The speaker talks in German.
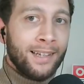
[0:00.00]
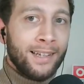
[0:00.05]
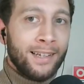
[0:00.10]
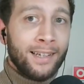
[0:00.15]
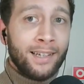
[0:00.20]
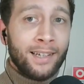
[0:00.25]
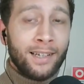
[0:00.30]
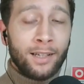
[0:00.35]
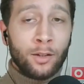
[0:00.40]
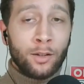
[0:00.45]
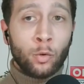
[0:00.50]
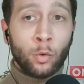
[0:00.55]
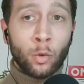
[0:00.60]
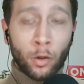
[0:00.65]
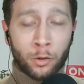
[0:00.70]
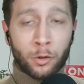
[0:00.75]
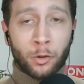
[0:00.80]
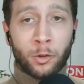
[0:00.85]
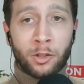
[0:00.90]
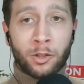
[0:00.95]
Yeah. Du
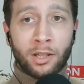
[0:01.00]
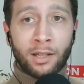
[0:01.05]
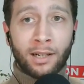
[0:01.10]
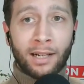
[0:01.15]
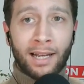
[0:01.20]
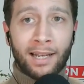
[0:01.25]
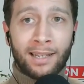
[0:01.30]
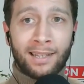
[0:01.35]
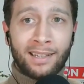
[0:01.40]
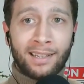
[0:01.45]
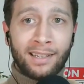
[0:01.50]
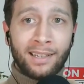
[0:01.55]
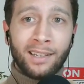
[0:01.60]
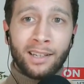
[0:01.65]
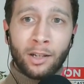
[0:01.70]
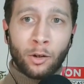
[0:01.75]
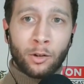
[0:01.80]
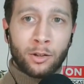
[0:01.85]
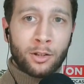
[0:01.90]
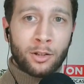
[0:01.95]
aus Österreich,
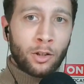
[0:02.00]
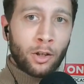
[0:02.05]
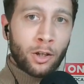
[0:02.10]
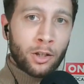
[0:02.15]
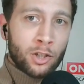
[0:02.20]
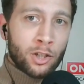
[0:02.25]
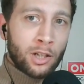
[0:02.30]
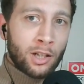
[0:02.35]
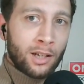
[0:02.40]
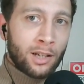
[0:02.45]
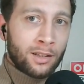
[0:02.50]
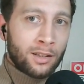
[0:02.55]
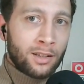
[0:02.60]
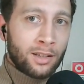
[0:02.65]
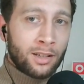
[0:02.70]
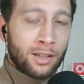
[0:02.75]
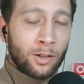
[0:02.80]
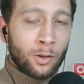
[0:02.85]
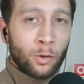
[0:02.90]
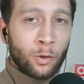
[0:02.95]
ich aus
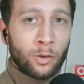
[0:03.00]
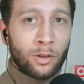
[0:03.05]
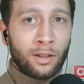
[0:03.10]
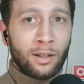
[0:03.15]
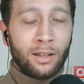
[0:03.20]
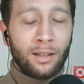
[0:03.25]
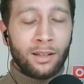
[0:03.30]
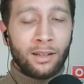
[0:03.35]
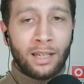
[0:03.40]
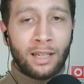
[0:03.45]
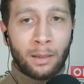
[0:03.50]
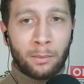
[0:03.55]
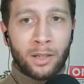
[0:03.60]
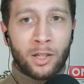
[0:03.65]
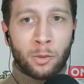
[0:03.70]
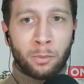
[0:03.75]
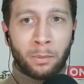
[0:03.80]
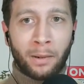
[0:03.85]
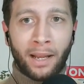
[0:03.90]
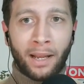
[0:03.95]
Deutschland und
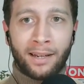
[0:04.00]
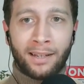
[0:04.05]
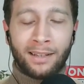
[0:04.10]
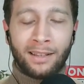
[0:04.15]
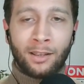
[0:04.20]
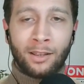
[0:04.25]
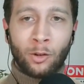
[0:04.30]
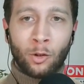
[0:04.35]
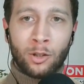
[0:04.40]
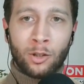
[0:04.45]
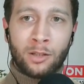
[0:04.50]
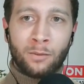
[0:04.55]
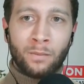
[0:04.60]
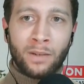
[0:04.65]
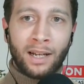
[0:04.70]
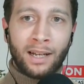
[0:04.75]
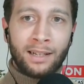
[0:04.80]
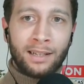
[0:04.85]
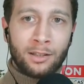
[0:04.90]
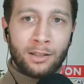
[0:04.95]
dementsprechend nutzen
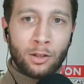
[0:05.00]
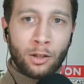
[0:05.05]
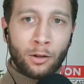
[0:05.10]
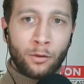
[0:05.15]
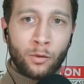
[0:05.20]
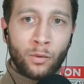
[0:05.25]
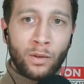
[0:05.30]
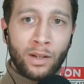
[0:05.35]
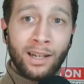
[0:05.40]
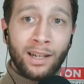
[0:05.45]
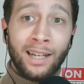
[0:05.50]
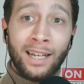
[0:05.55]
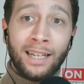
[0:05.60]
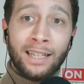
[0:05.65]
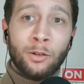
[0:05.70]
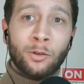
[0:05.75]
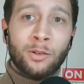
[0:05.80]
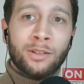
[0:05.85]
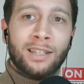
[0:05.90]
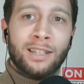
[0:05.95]
wir eine Software,
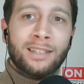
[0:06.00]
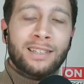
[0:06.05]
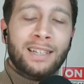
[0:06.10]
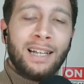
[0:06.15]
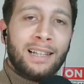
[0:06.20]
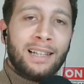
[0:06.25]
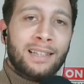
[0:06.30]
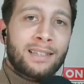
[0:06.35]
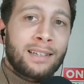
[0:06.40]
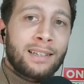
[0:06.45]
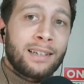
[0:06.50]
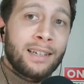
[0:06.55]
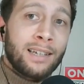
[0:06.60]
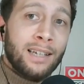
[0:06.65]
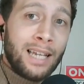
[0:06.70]
die uns das Ganze